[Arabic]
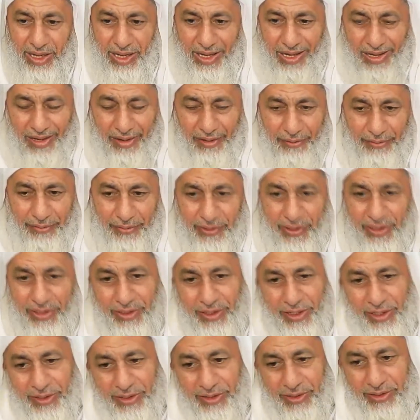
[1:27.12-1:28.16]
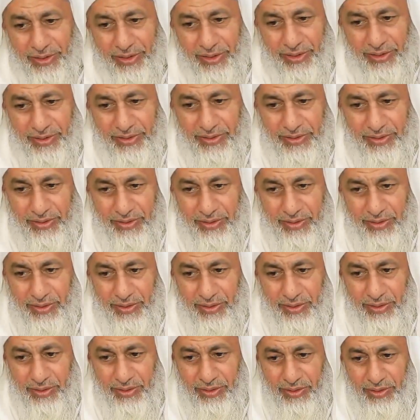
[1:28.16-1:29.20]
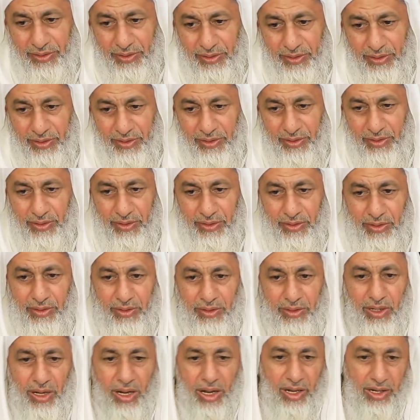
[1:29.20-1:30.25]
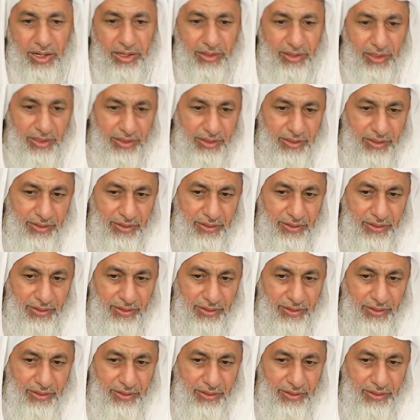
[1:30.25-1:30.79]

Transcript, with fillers: عافيا عن الناس نعم. أيضا